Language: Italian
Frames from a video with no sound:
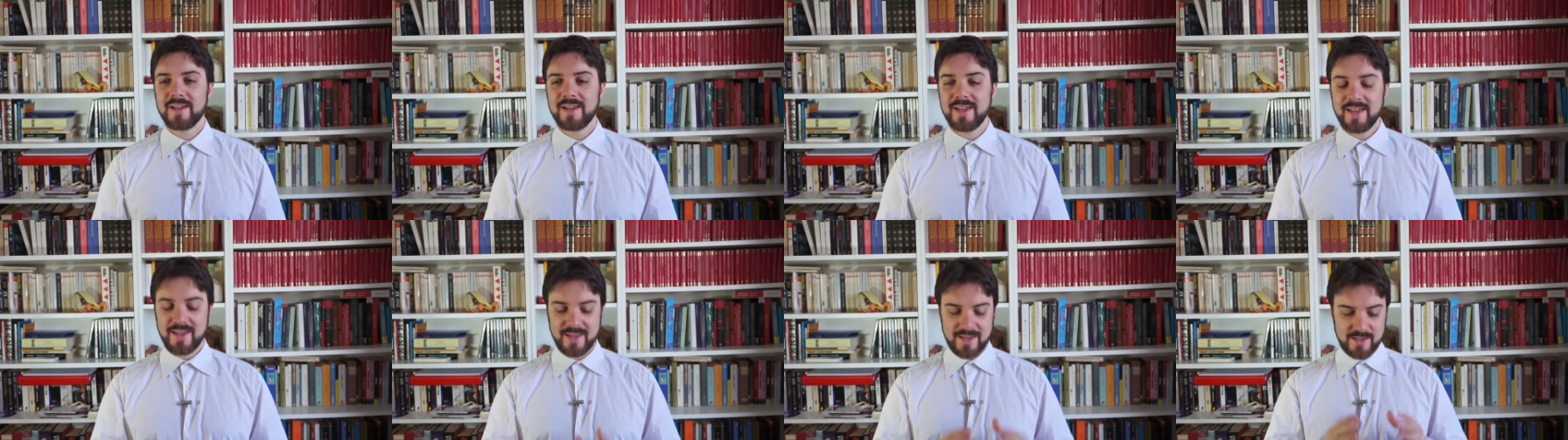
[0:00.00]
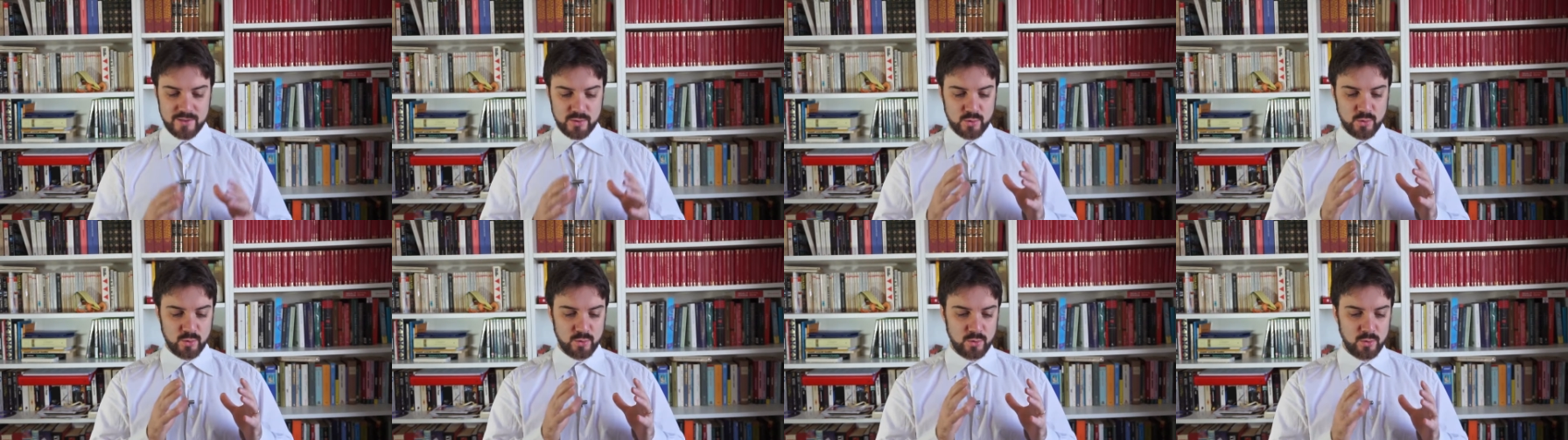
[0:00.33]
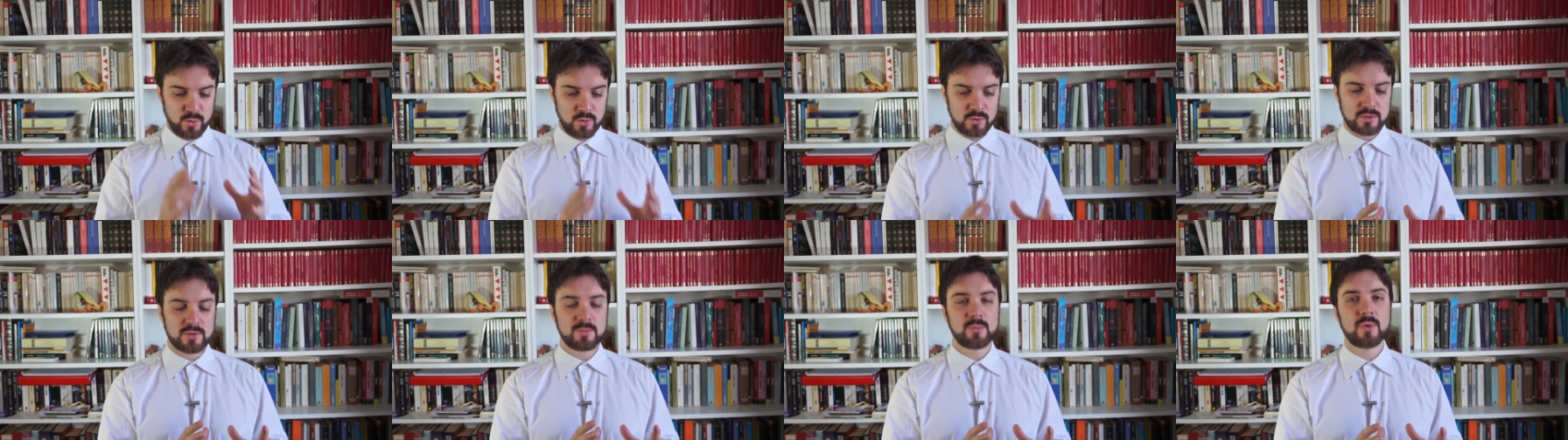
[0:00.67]
e
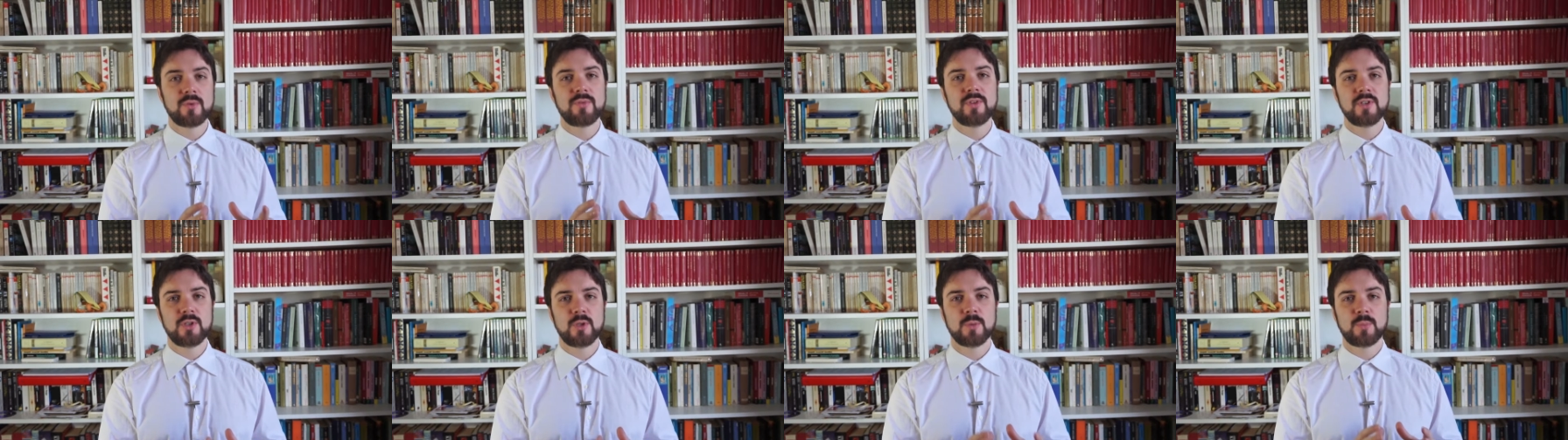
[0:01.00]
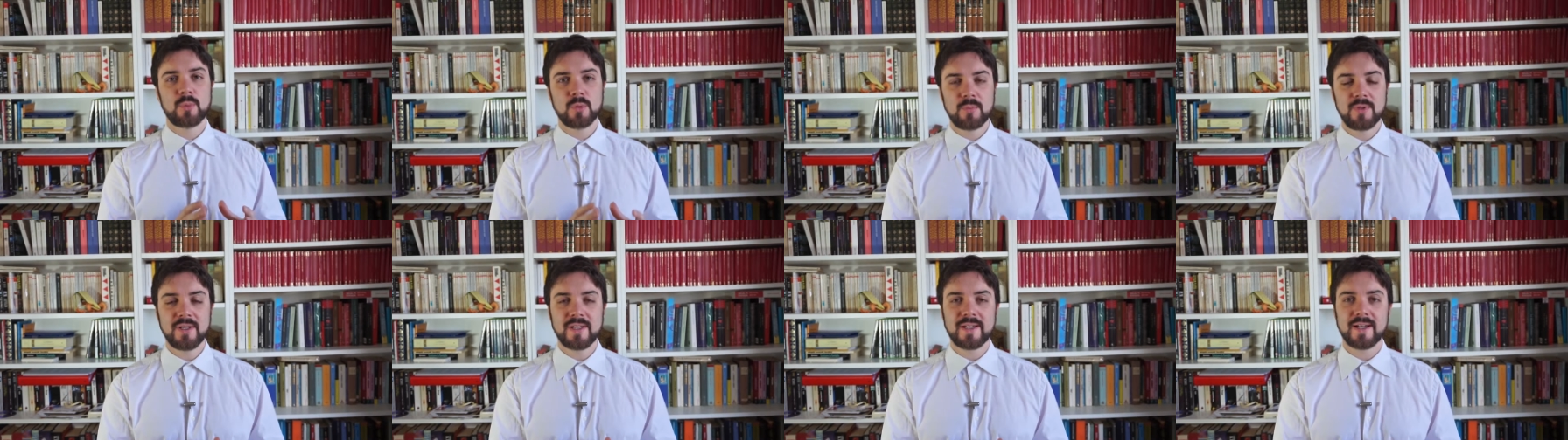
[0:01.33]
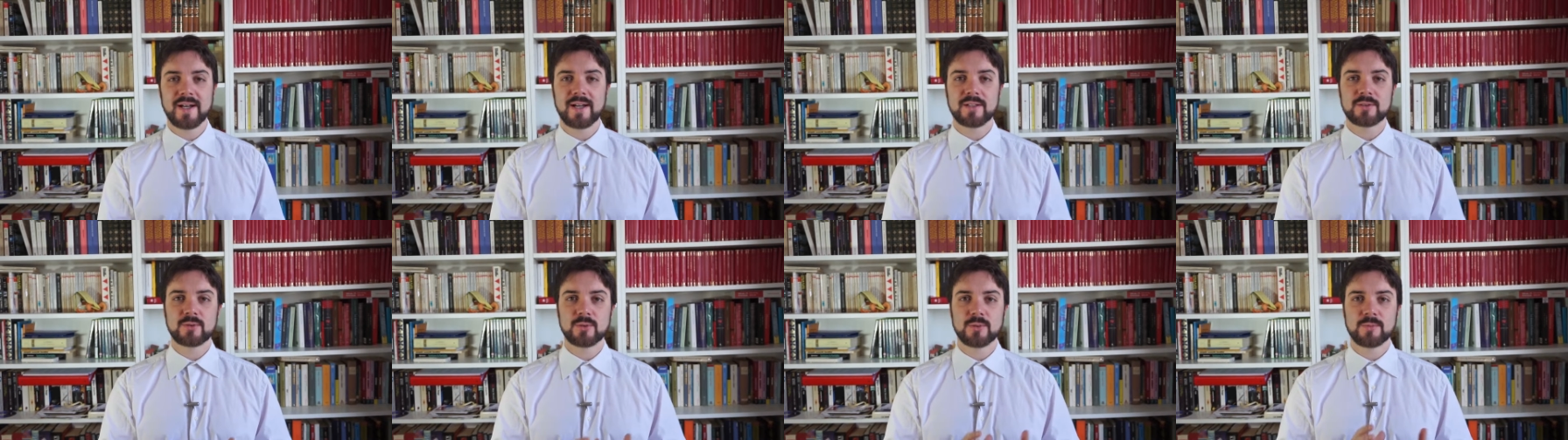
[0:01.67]
sull'ultimo video
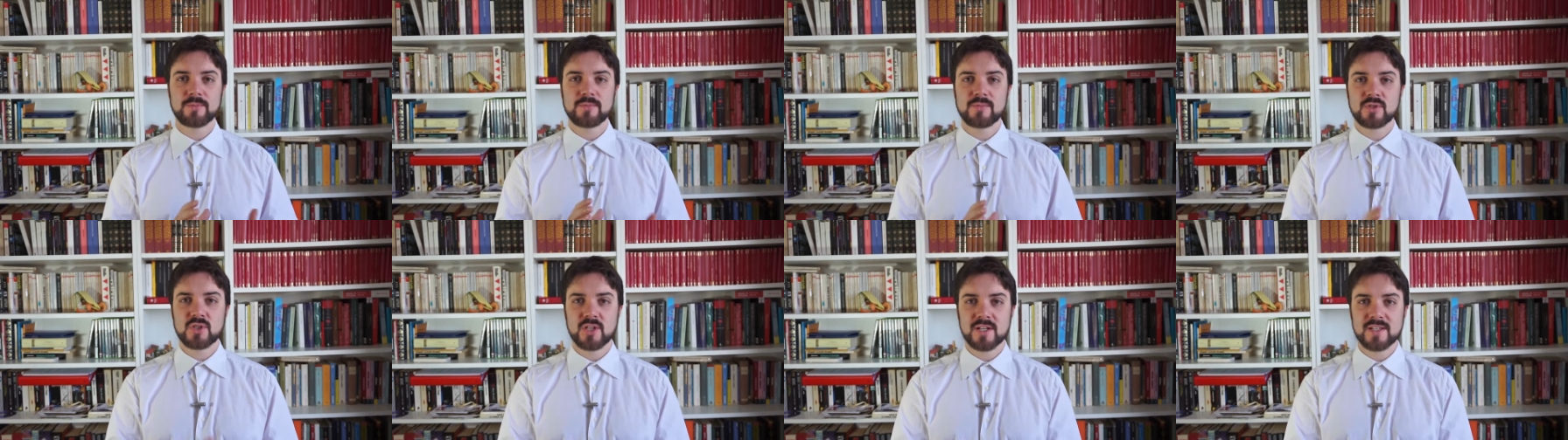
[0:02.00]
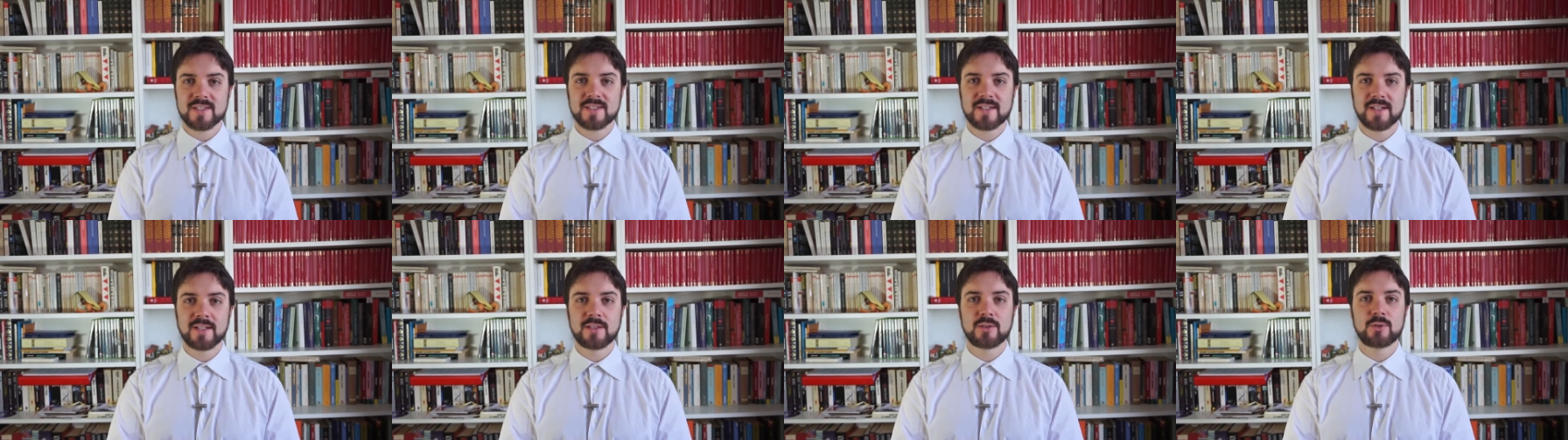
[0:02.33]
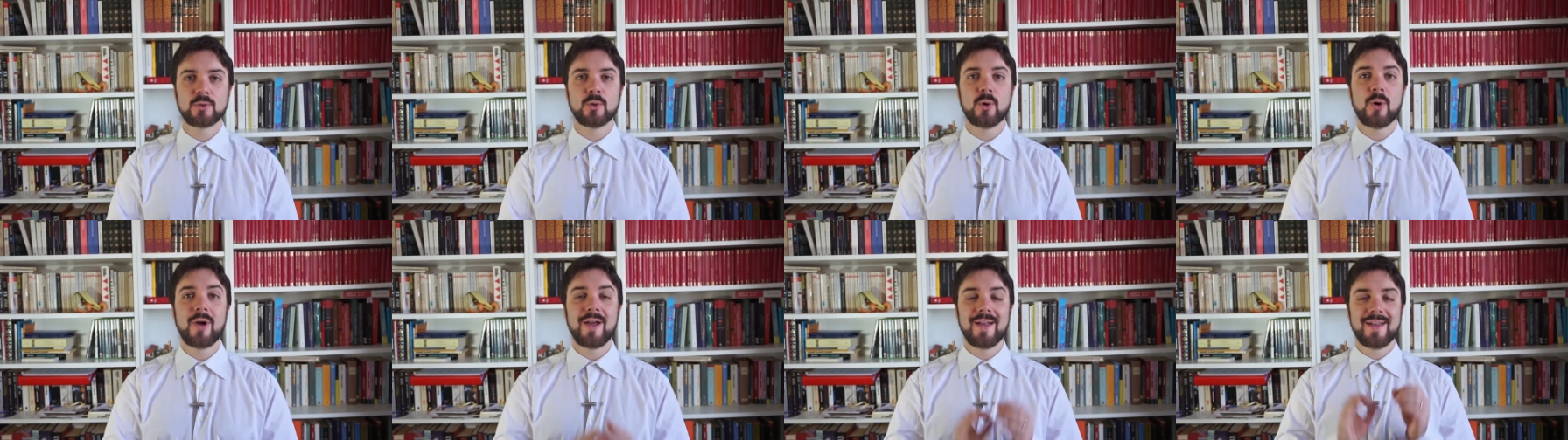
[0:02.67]
pubblicato c'era
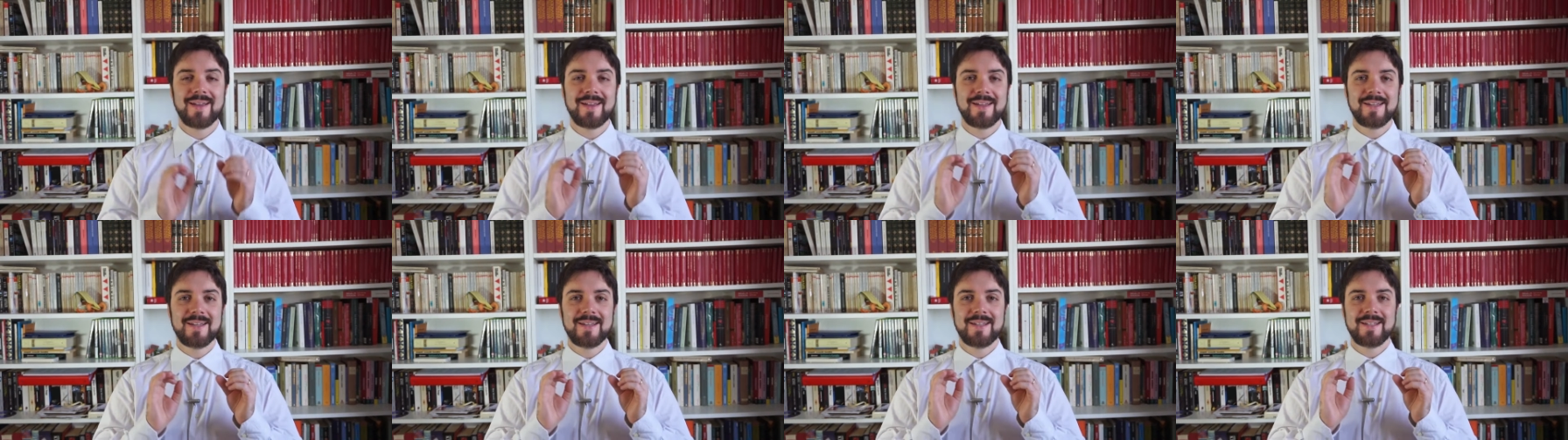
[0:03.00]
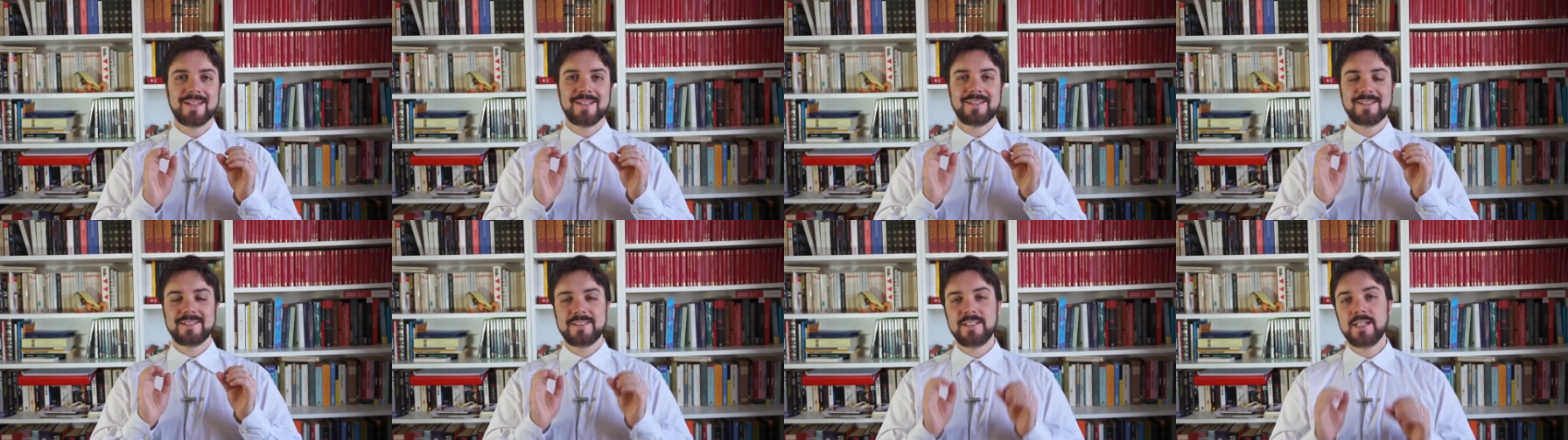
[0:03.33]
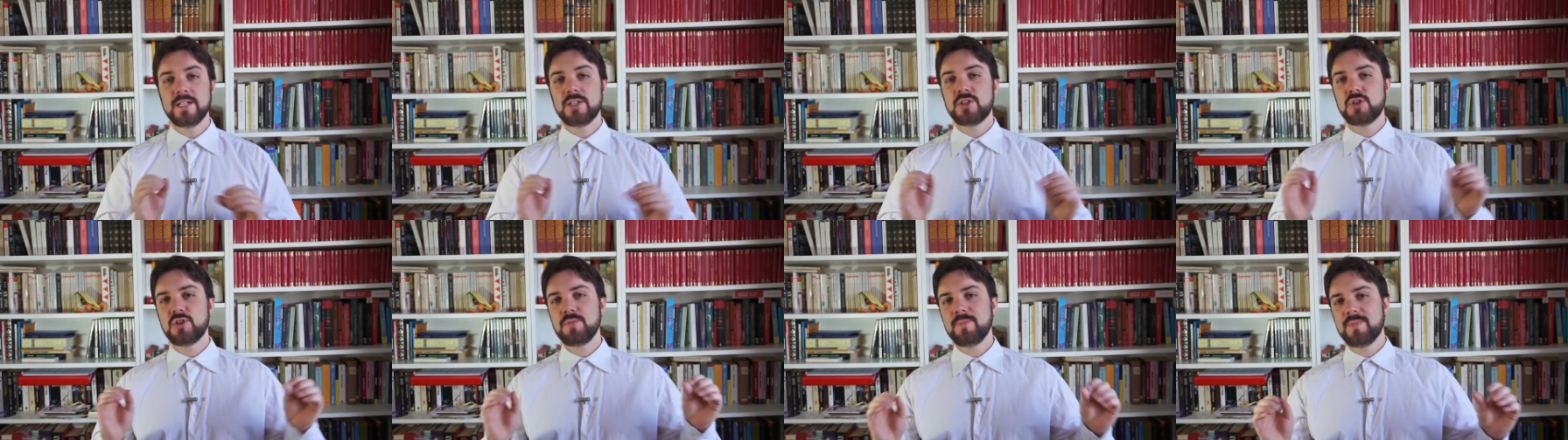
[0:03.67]
scritto
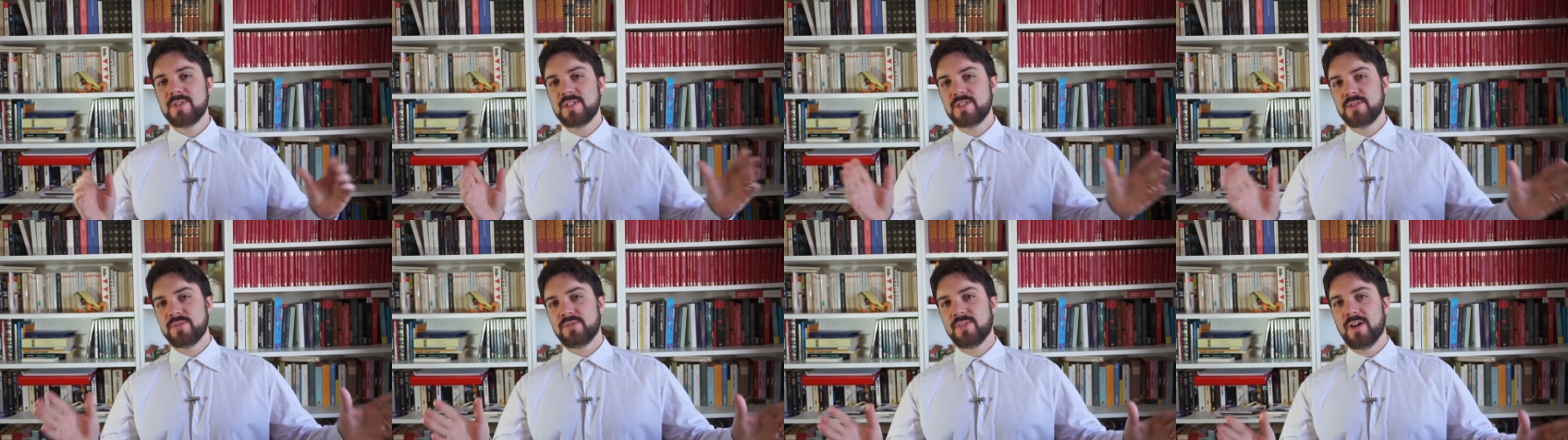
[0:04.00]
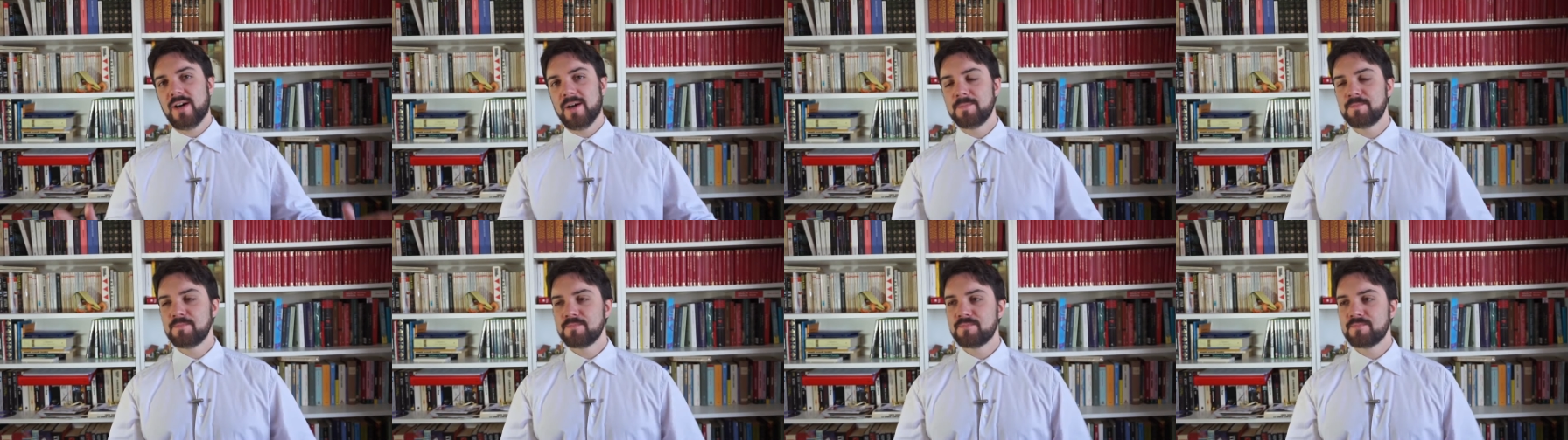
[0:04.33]
10 mesi fa.